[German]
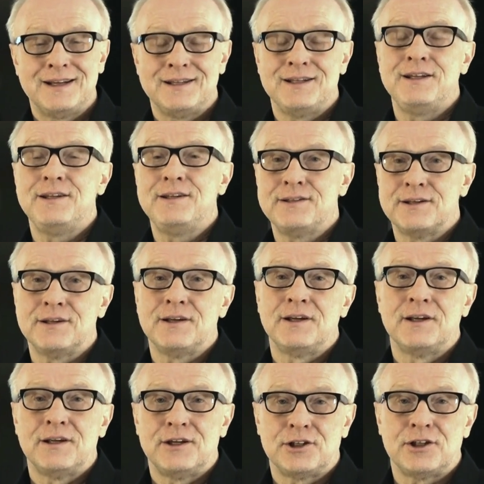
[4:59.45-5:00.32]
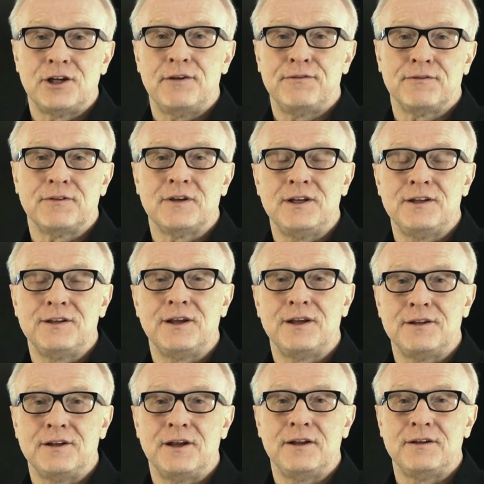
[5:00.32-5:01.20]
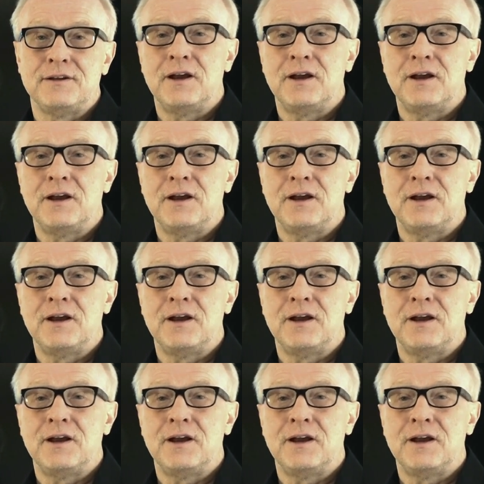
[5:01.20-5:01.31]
diese Chefkinder dann,